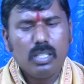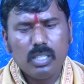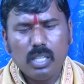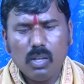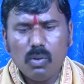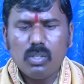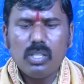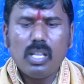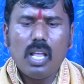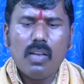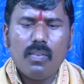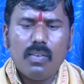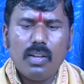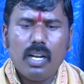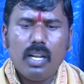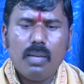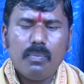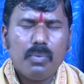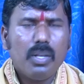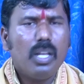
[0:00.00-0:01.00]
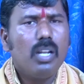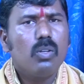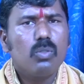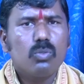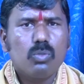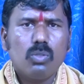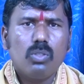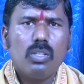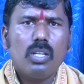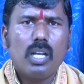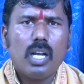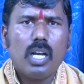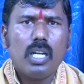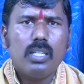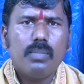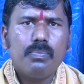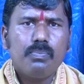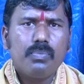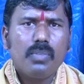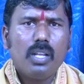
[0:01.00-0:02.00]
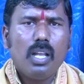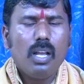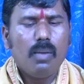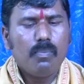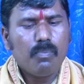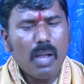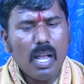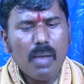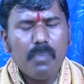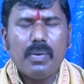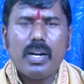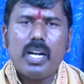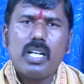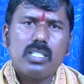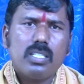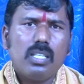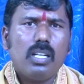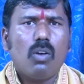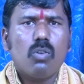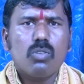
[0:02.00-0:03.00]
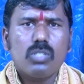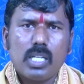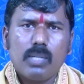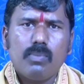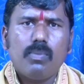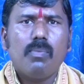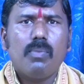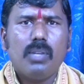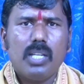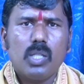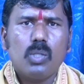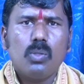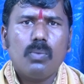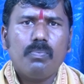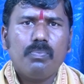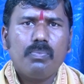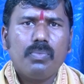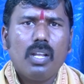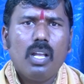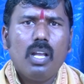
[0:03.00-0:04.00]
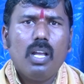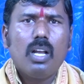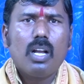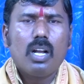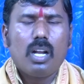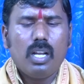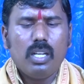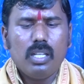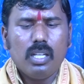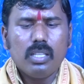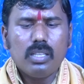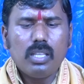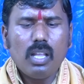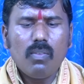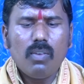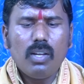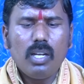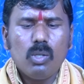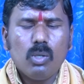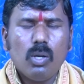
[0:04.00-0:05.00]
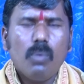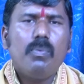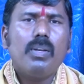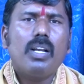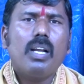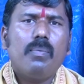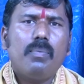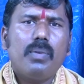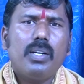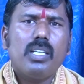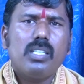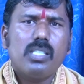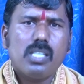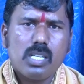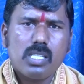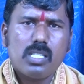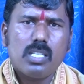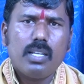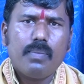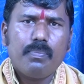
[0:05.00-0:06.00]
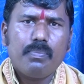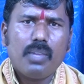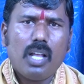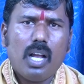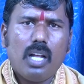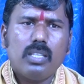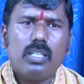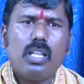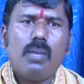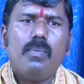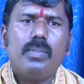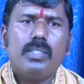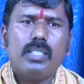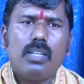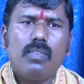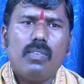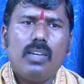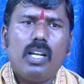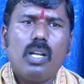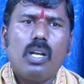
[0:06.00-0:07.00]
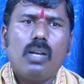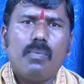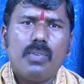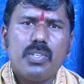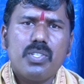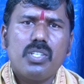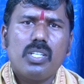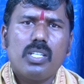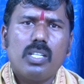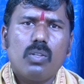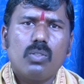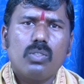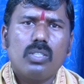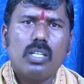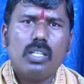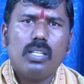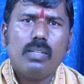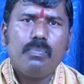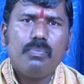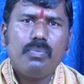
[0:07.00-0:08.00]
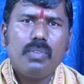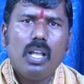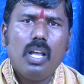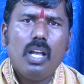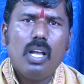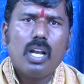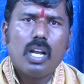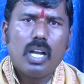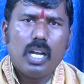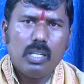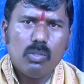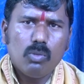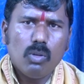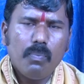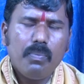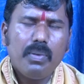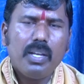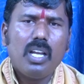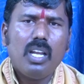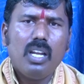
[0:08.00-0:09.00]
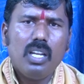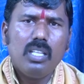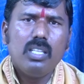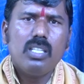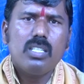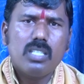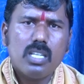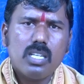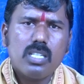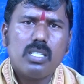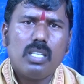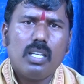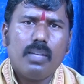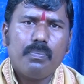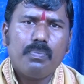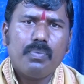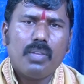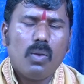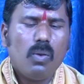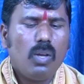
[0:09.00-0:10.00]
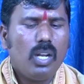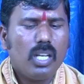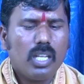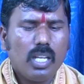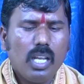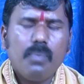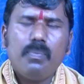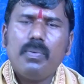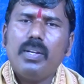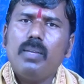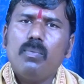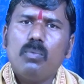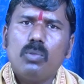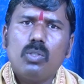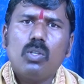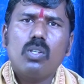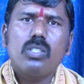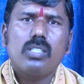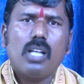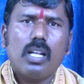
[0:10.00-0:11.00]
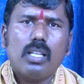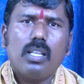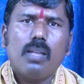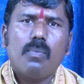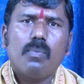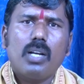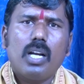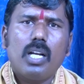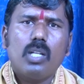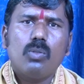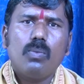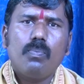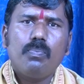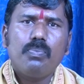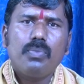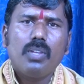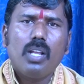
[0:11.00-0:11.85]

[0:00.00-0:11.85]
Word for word: దేవుడి దయ వల్ల మేలవుతుంది కానీ భయపడాల్సిన అవసరం లేదు కానీ ఎంత వాళ్ళు ఓపిక పట్టి చేస్తే అంత మాత్రం వాళ్ళకు మంచిది అవుతుంది కానీ ఓపిక లేనిది చేస్తే వాళ్ళకి ఏ పని ముందుకు సాధ్యం కాదు